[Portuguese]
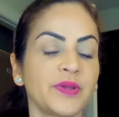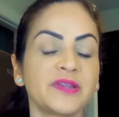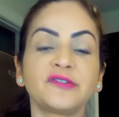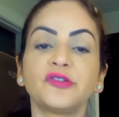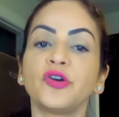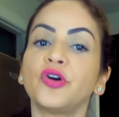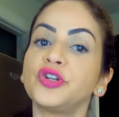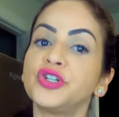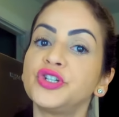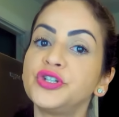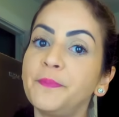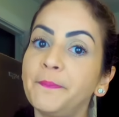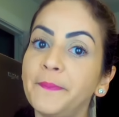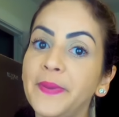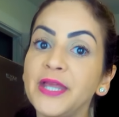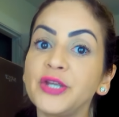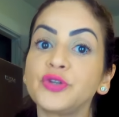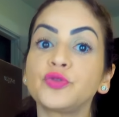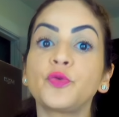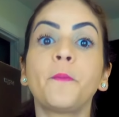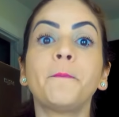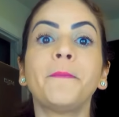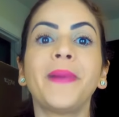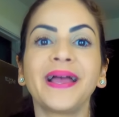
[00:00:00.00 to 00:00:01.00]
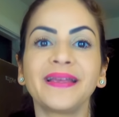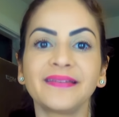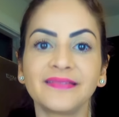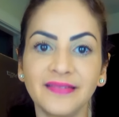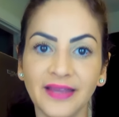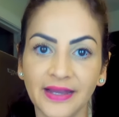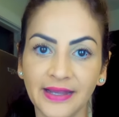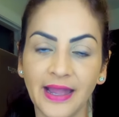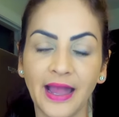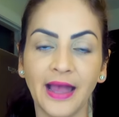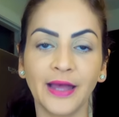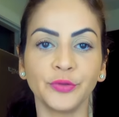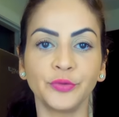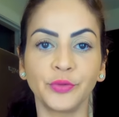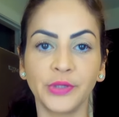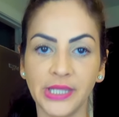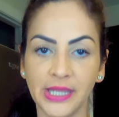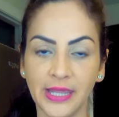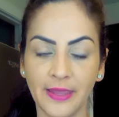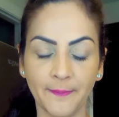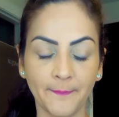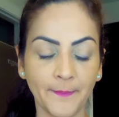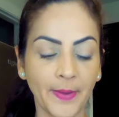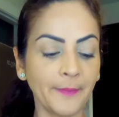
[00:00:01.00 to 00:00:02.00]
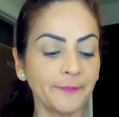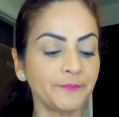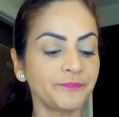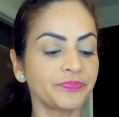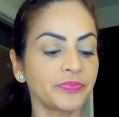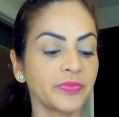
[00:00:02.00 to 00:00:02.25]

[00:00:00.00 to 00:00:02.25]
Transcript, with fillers: esse óleo de peixe com mais DHA do que EPA,